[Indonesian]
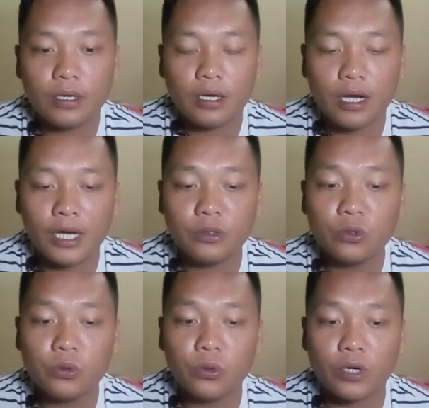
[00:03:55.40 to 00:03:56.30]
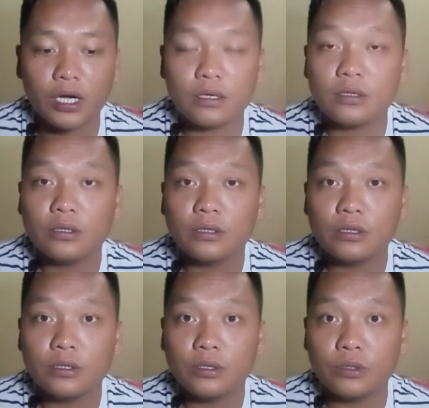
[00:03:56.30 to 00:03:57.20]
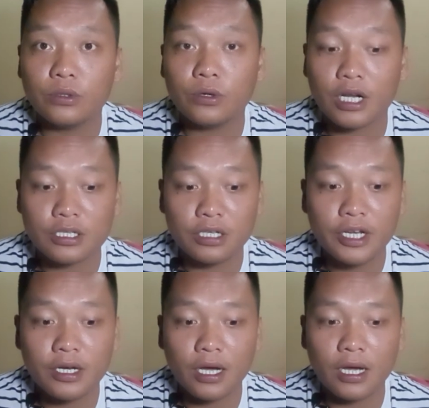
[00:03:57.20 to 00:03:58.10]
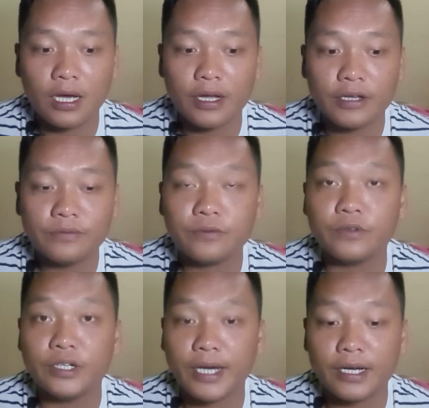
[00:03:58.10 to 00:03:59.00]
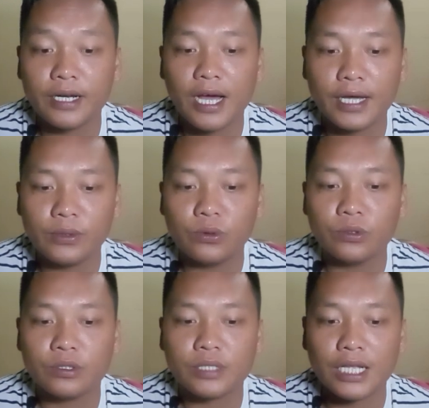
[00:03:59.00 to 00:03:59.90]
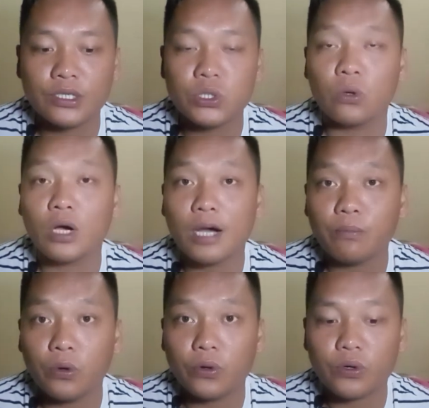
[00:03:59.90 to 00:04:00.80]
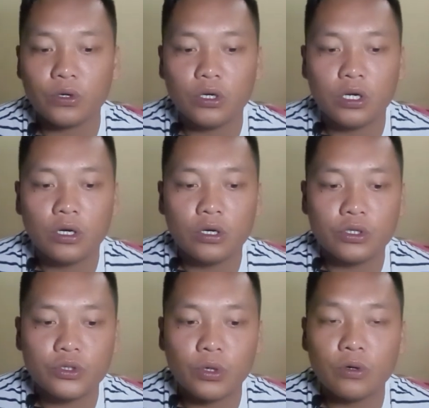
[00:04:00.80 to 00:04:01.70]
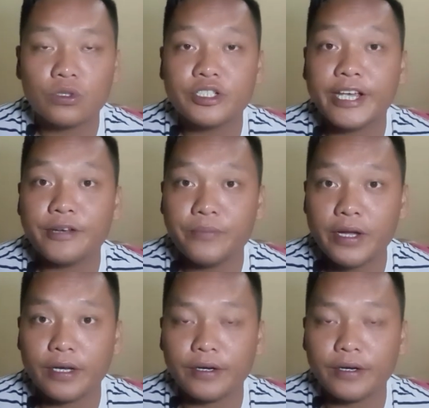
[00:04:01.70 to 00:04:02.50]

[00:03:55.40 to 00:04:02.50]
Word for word: adun Kunak, Norazlina Arif, dan adun Tanjung Kapur. Chong Chen Bin.